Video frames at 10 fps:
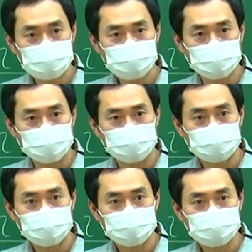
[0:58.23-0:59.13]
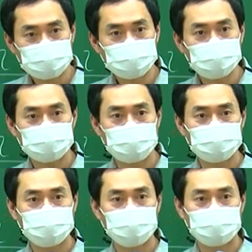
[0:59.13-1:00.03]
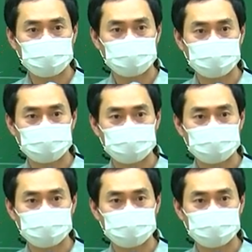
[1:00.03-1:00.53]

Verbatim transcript: 있죠. 두 가지 방법이 있다고.